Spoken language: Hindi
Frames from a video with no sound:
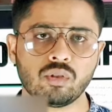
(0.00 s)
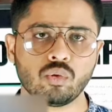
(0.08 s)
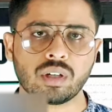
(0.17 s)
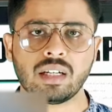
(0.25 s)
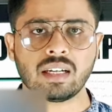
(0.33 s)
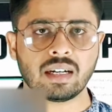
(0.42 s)

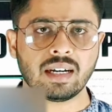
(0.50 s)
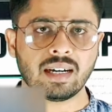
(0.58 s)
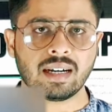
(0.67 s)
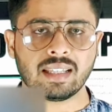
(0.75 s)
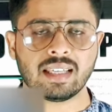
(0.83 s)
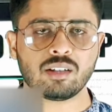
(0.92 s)
जो कि
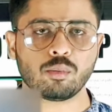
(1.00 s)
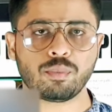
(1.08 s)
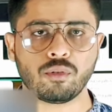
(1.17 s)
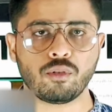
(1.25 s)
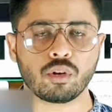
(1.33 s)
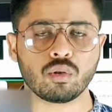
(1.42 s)
गंदा जो
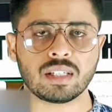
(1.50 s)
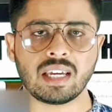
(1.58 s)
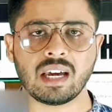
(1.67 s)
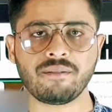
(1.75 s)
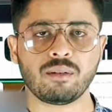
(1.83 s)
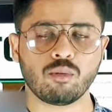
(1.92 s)
फोटोज़
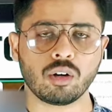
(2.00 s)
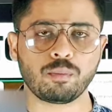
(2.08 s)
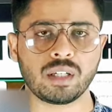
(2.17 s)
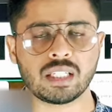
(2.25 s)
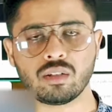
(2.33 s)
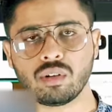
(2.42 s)
है या फिर मॉर
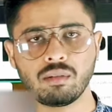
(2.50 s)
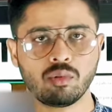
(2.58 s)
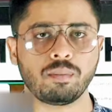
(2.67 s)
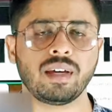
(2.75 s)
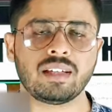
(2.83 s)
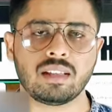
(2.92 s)
पिक्चर जो है
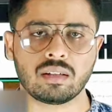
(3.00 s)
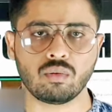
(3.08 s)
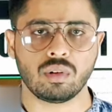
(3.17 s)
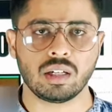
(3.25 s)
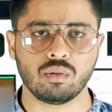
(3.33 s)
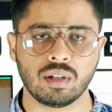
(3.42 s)
वो भेजना
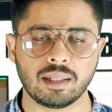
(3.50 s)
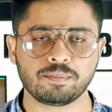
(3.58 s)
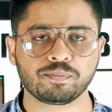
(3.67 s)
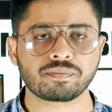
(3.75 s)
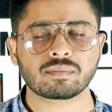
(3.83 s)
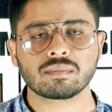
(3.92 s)
शुरू कर दूंगा